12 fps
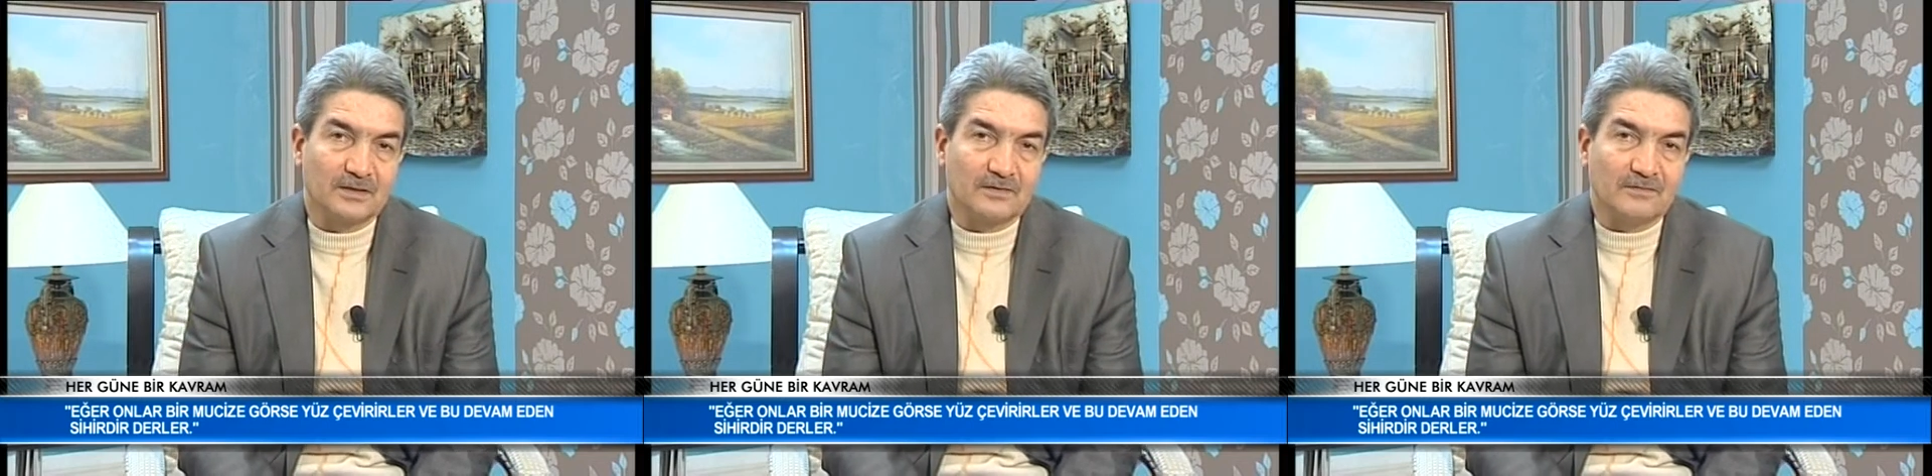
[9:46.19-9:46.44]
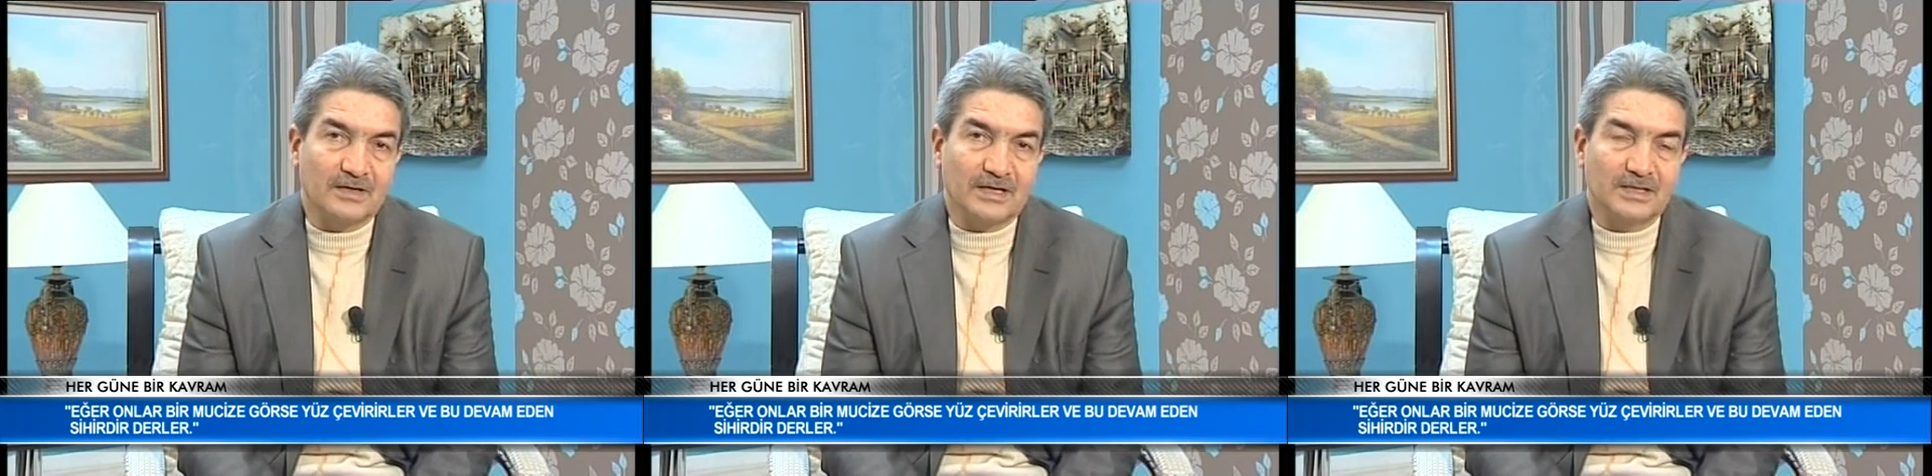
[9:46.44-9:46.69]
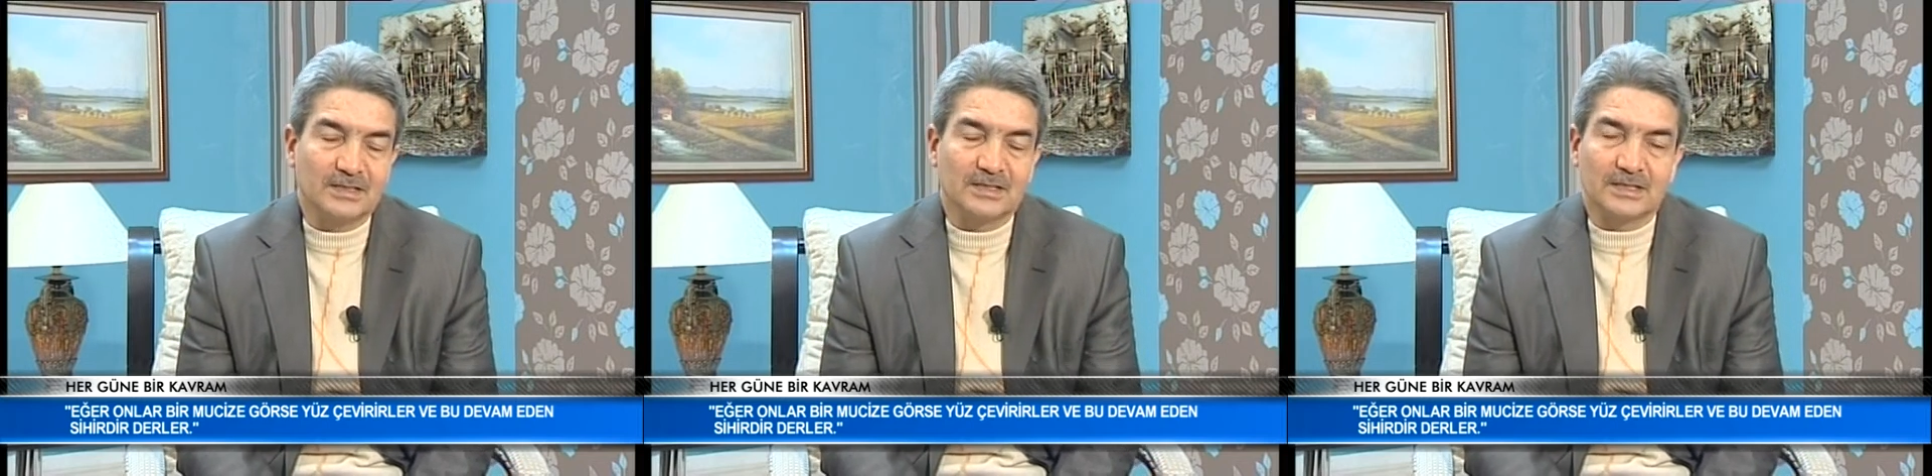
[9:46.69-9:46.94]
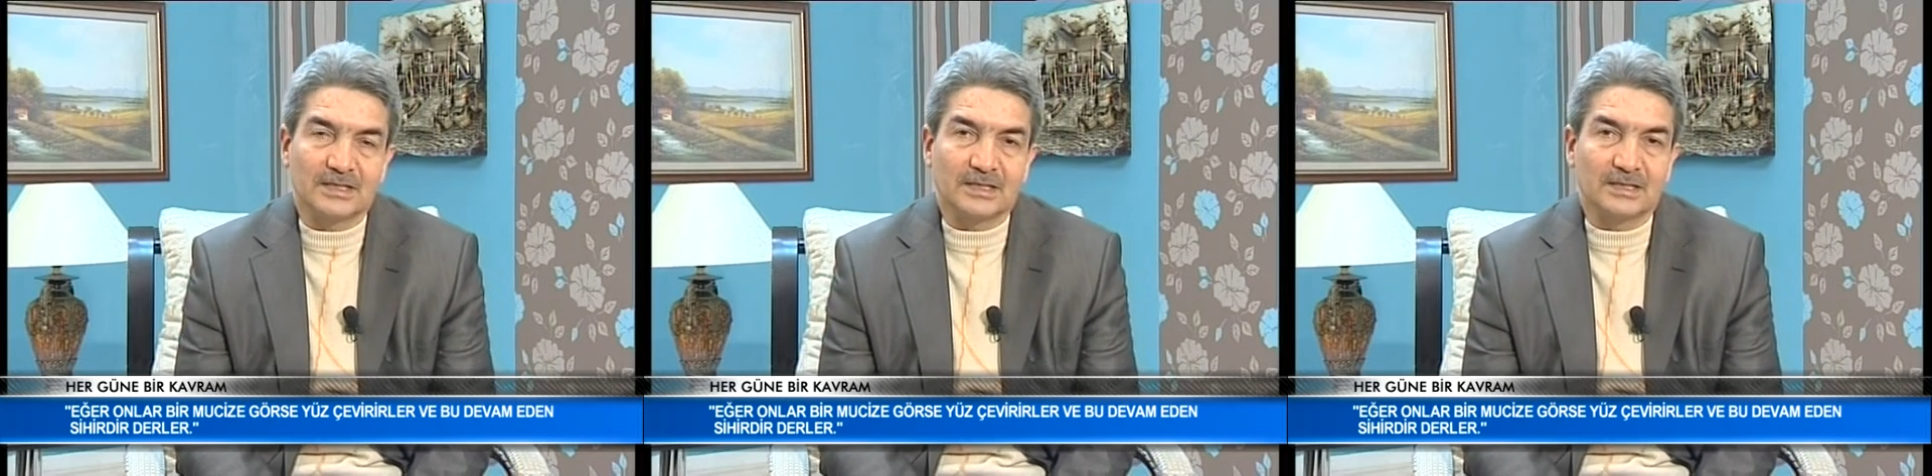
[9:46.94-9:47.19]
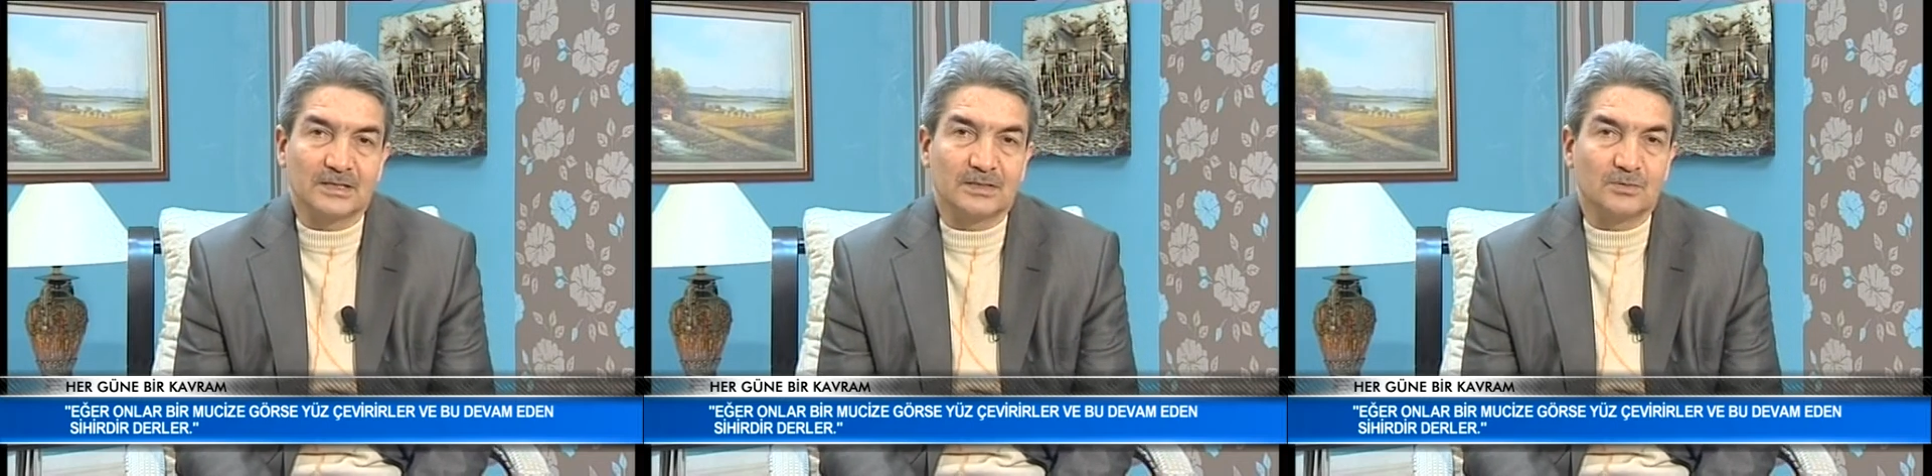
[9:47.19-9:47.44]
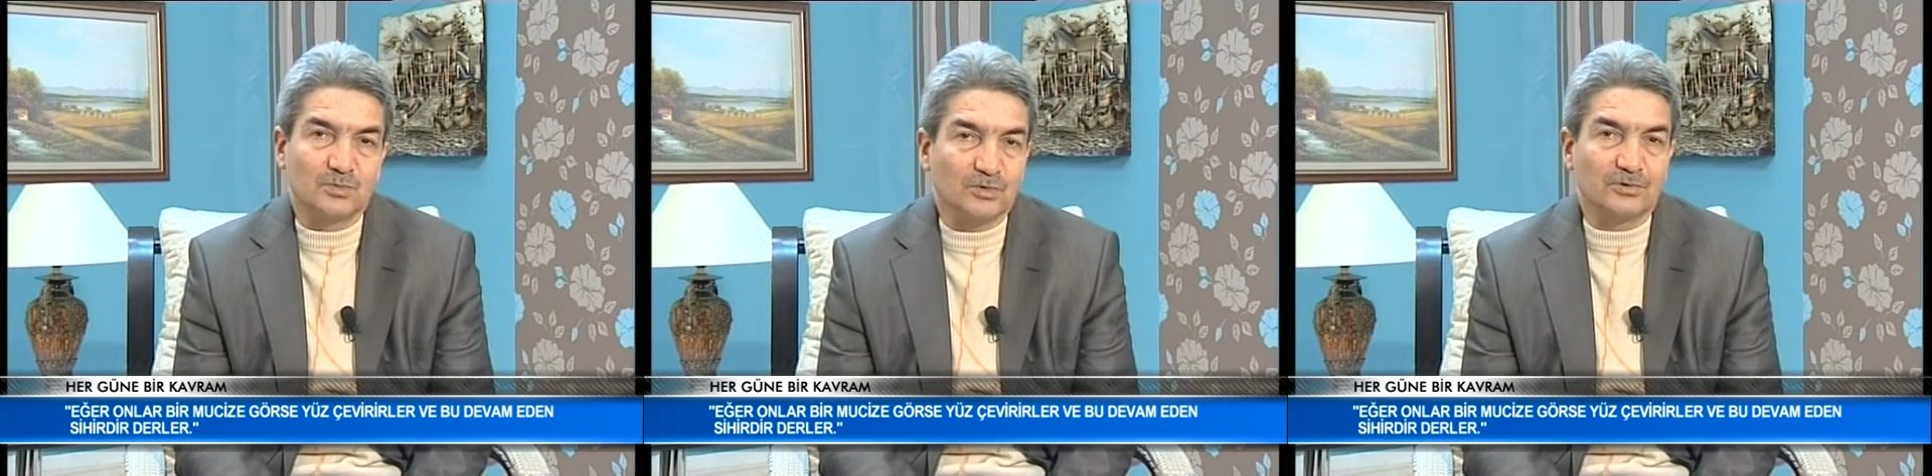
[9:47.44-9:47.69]
Ve e,
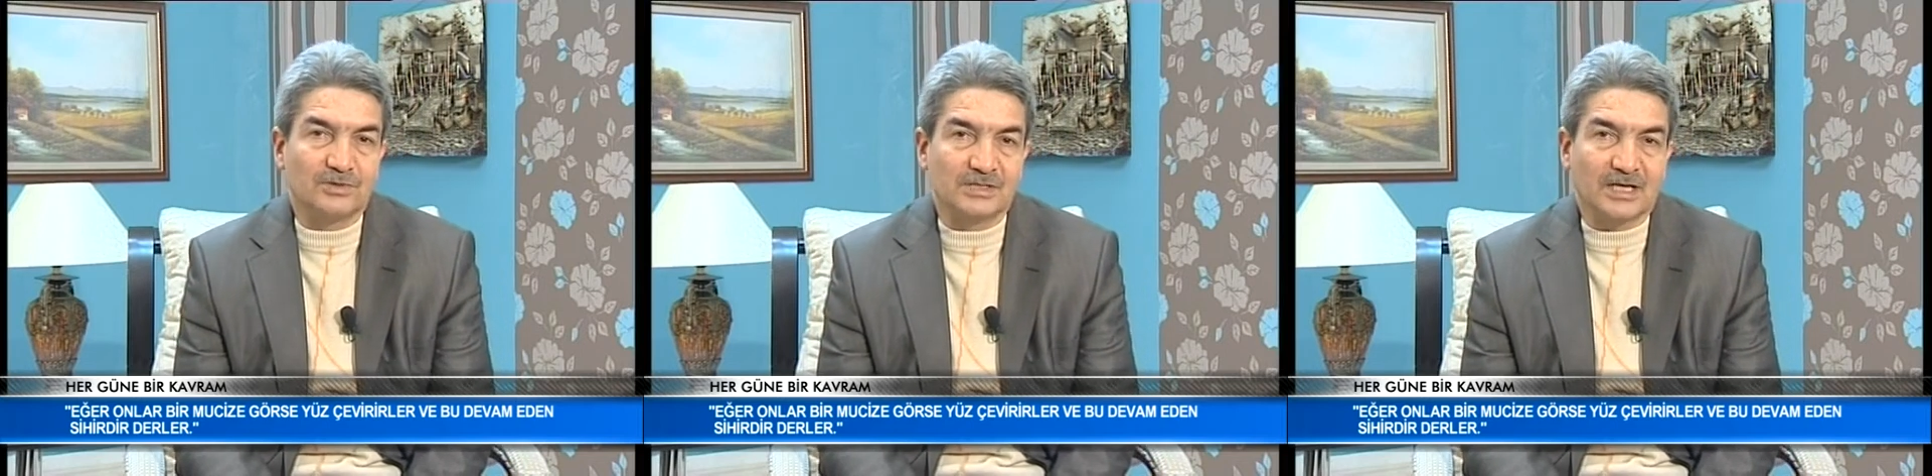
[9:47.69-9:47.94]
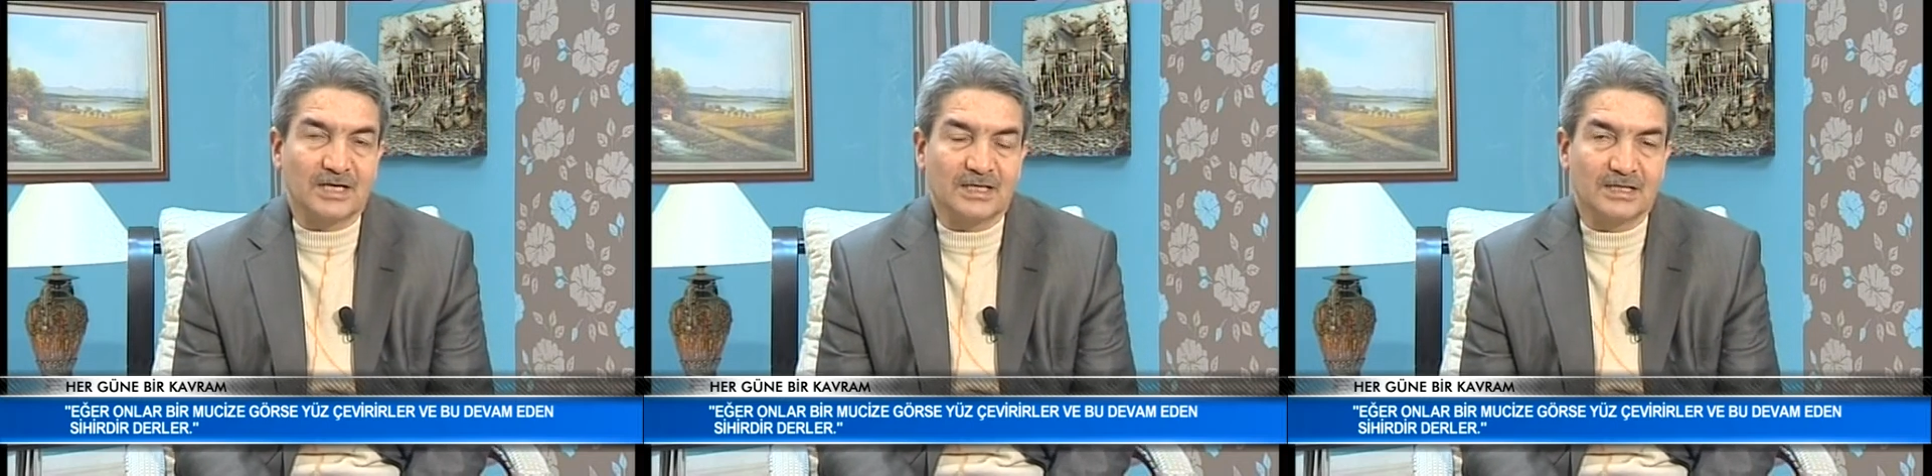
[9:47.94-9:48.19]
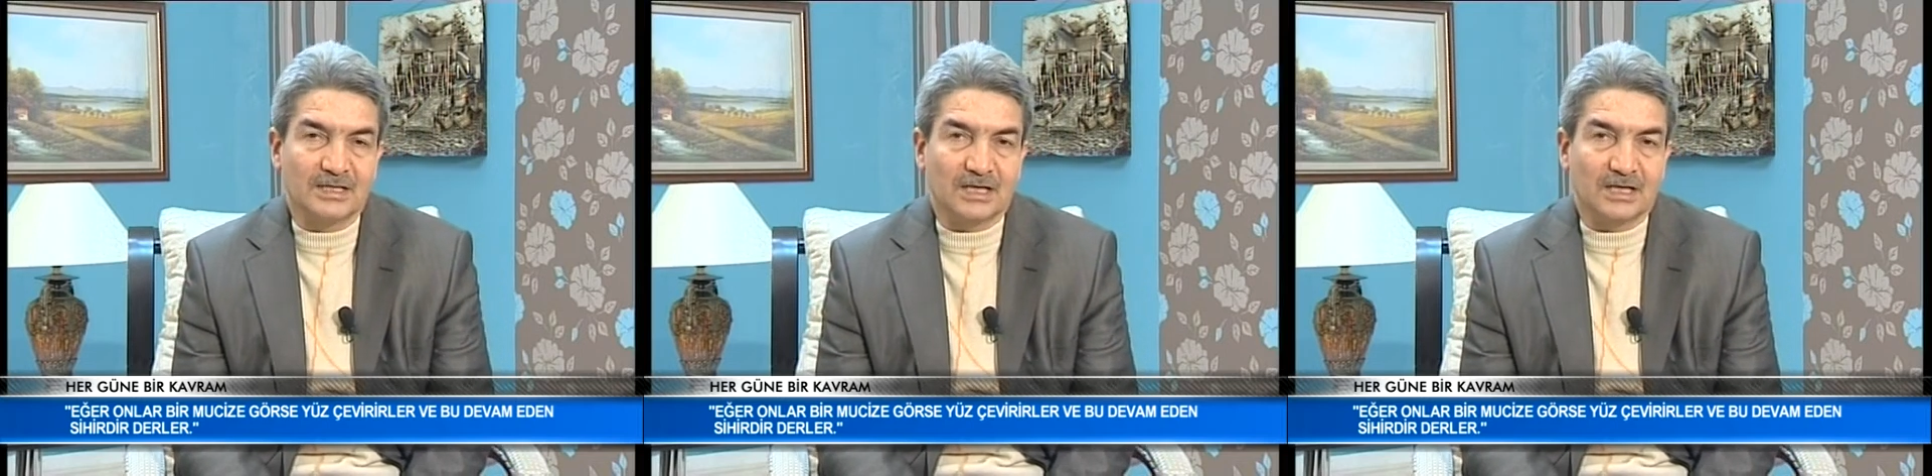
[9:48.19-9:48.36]
mucize